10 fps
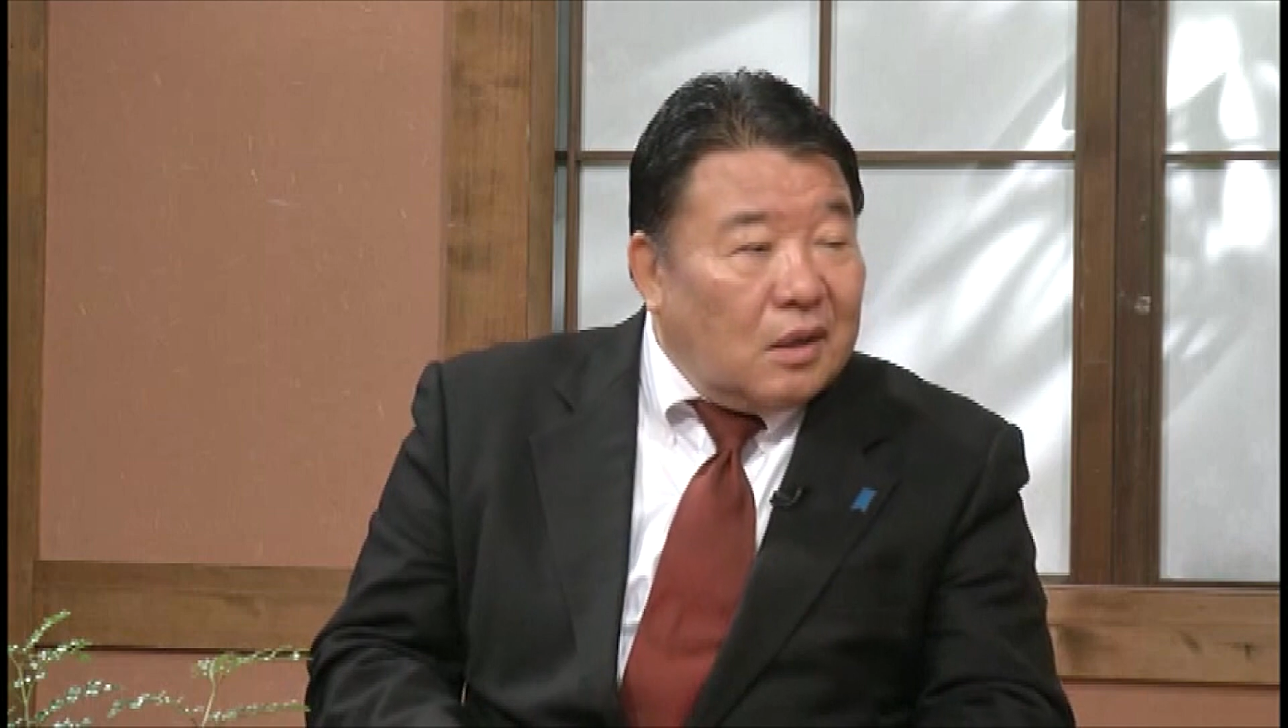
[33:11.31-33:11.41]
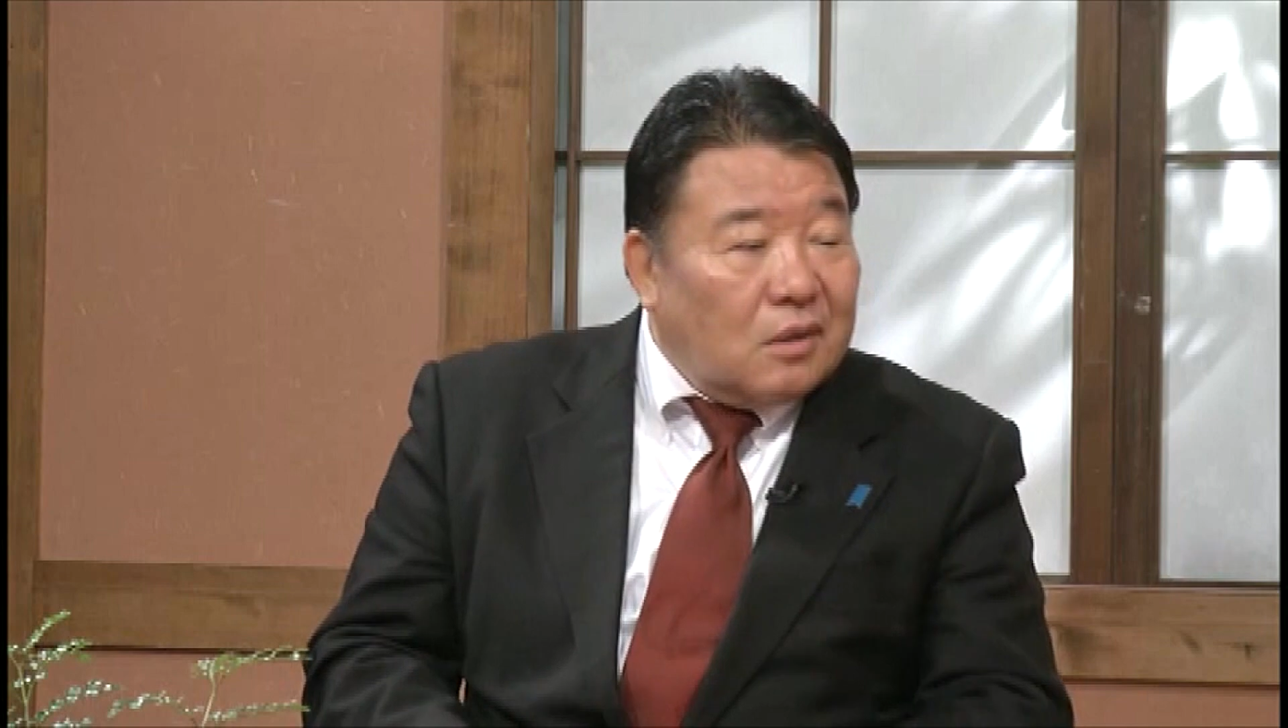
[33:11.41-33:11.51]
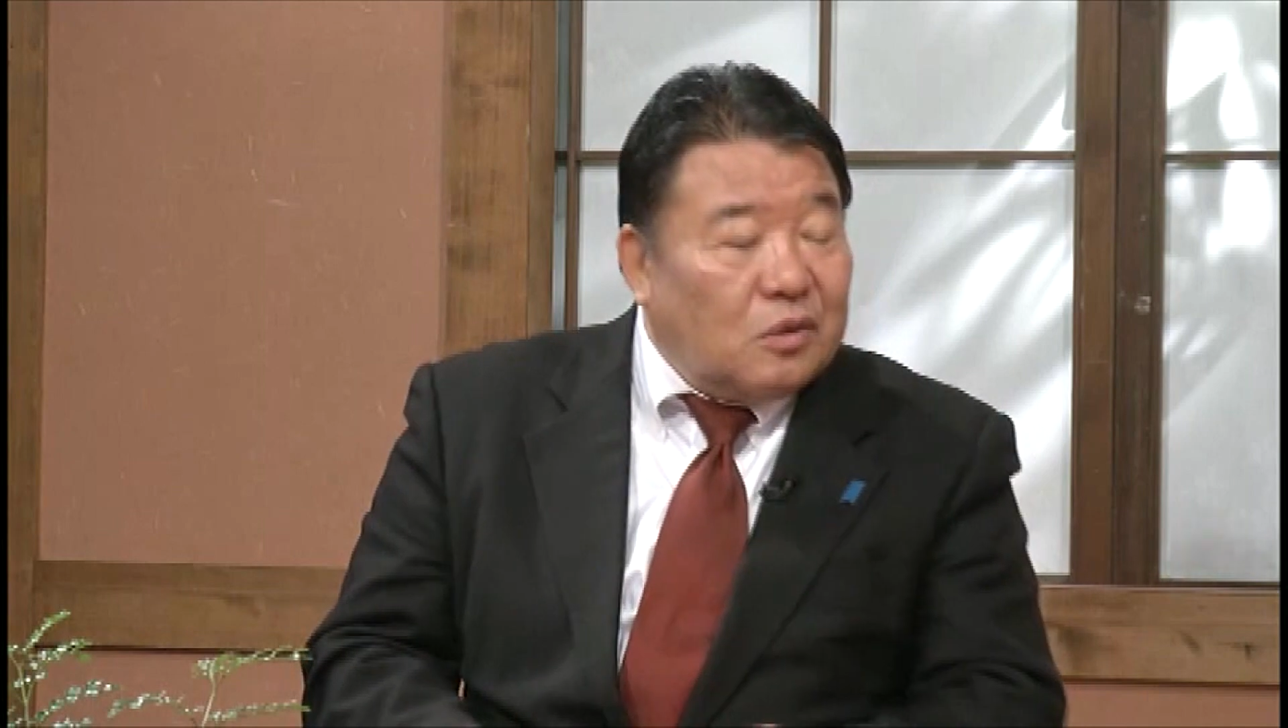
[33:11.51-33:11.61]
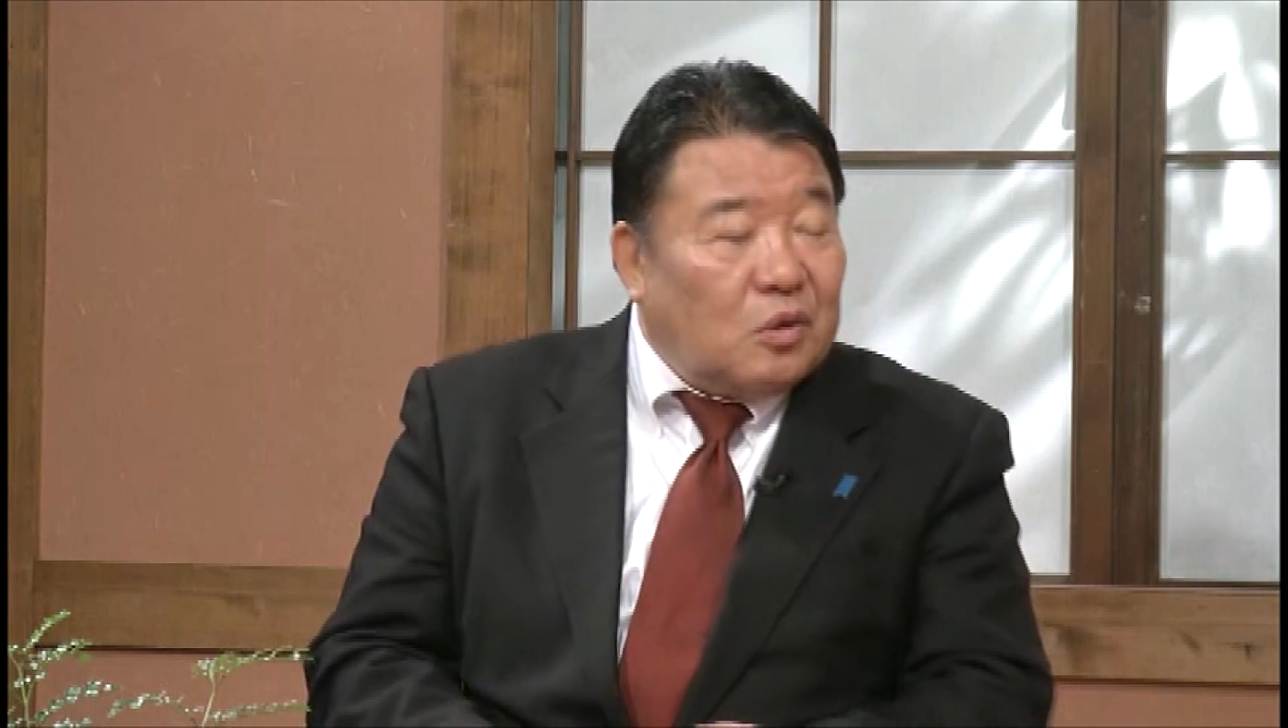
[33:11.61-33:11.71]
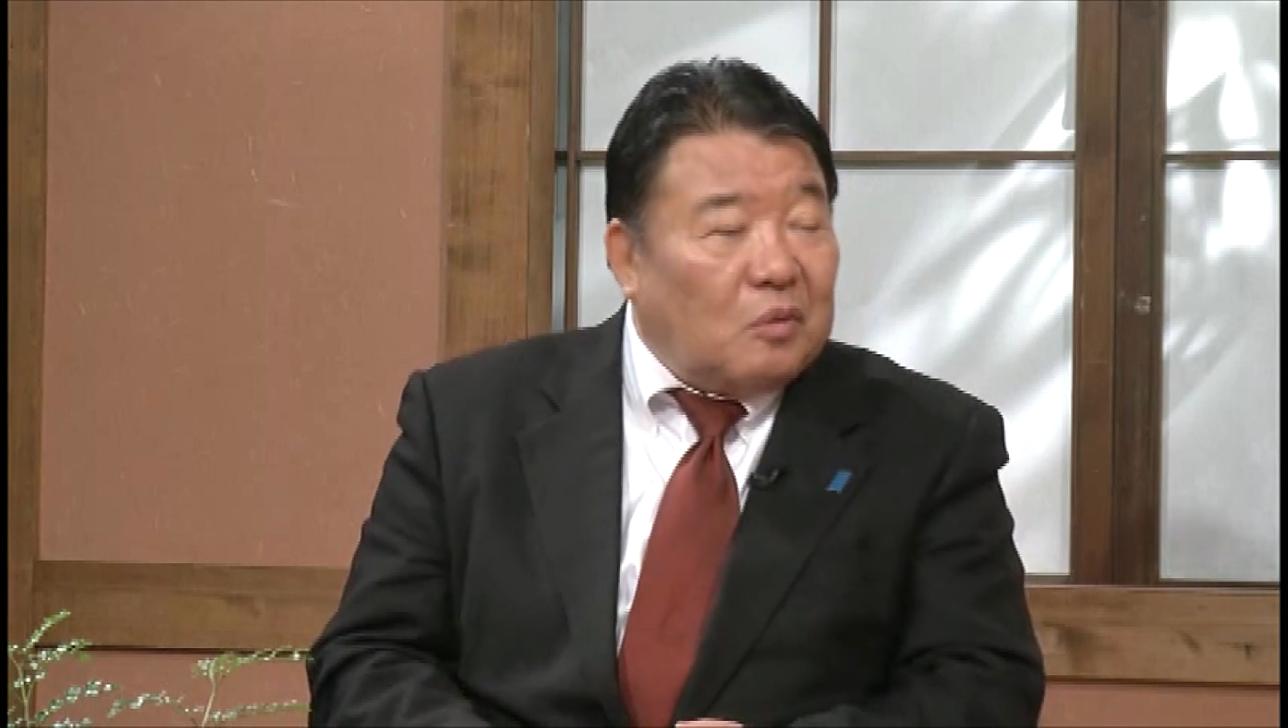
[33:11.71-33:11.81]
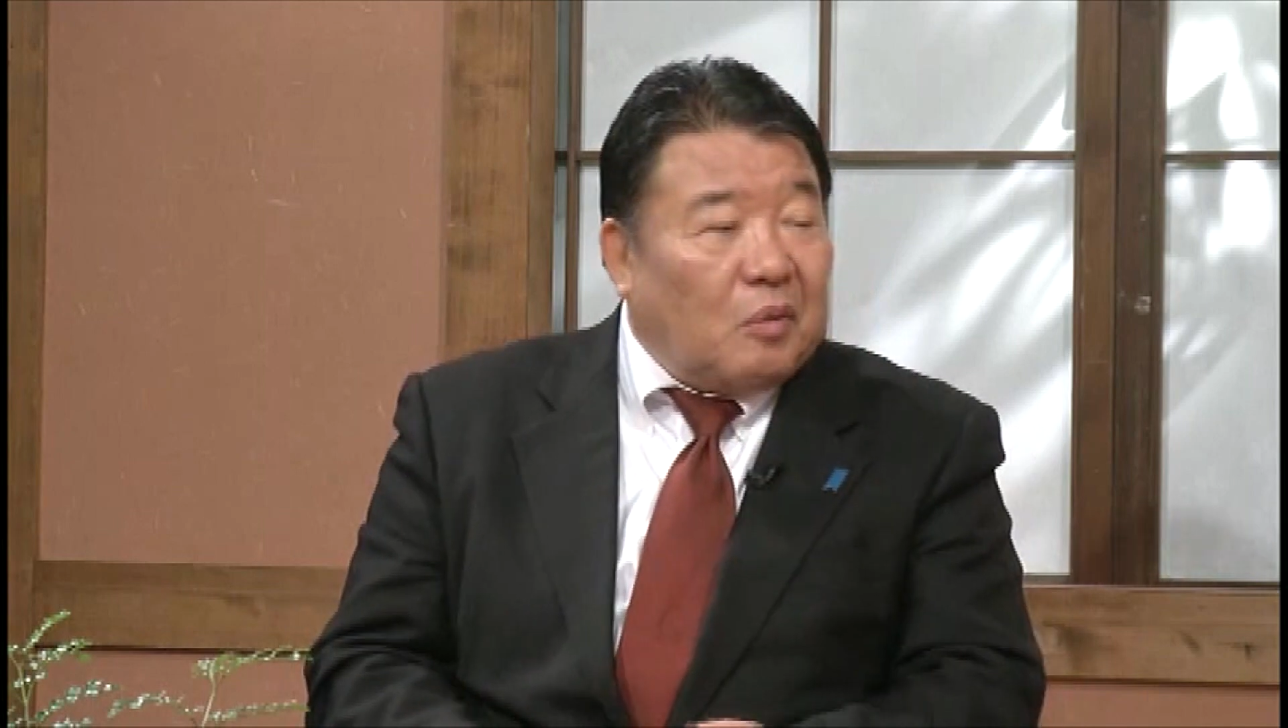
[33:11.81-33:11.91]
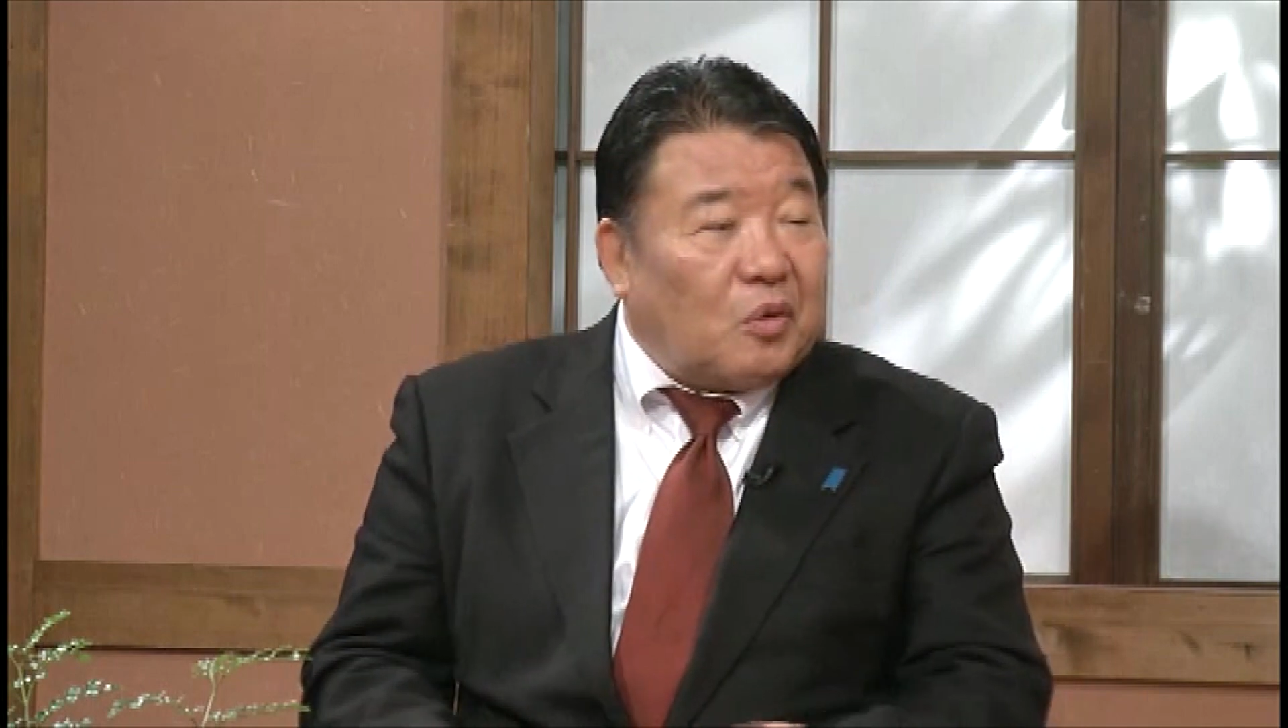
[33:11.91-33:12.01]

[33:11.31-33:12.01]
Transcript: 国を守